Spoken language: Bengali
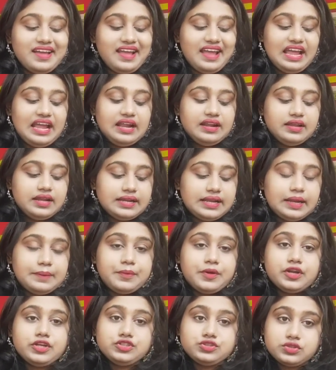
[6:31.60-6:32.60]
অ্যান্ড এটার
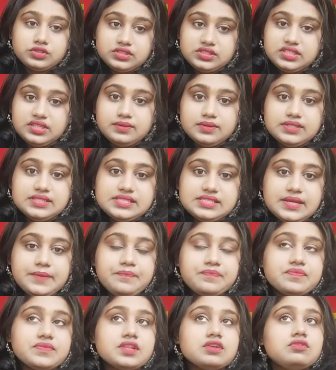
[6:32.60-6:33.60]
পরে সত্যি বলছি
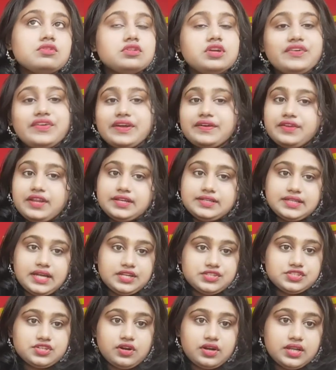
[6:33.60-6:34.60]
কোনো রেগুলেট
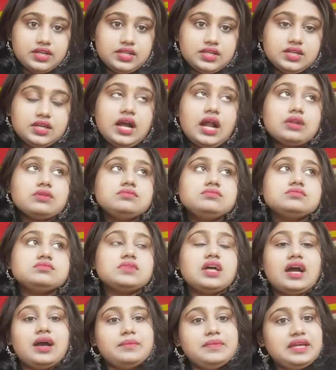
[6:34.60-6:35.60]
কাজ করেনি কারণ
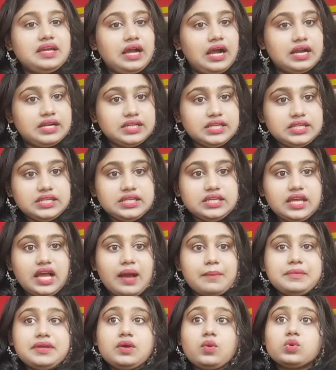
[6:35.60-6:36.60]
আমি খাটিনি
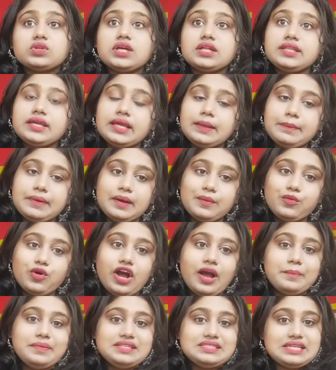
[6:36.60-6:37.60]
আমি কোথা থেকে পাবো
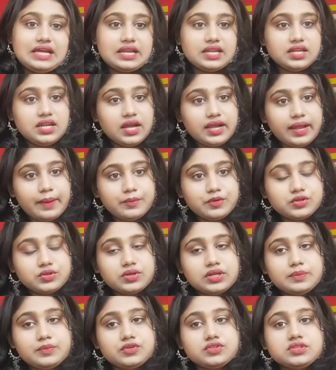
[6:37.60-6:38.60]
আমি জানি না কেমন
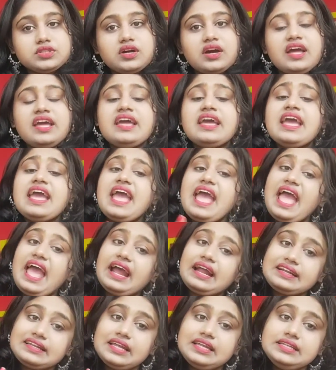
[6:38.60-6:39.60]
করে পড়তে হয়
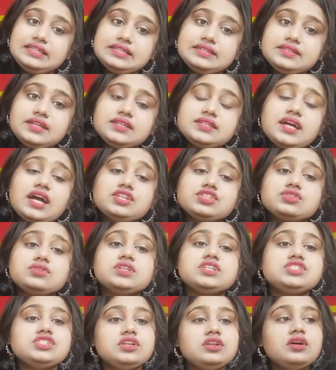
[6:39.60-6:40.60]
একটাই রেগুলেট কাজ
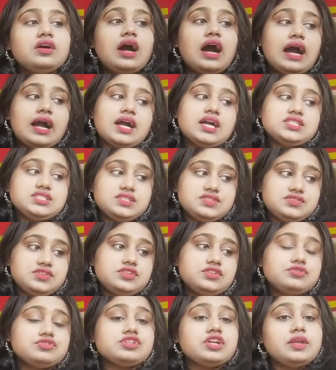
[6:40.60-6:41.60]
করেছিল আকাশ
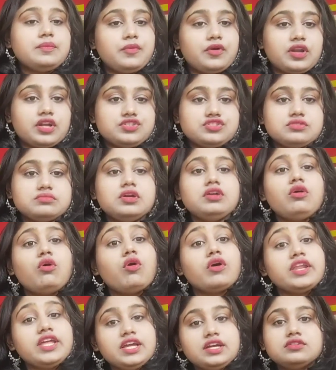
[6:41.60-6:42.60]
ইনস্টিটিউশনে পড়ার সময়
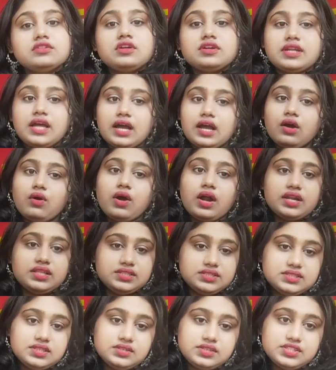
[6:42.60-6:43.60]
অনেকগুলো টাকা ওখানে
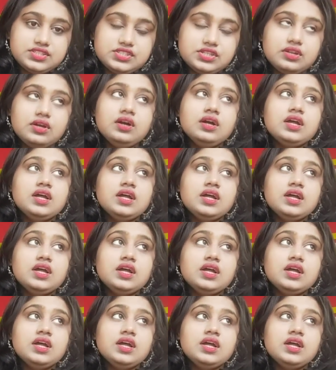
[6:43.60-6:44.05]
দিতে হয়েছিল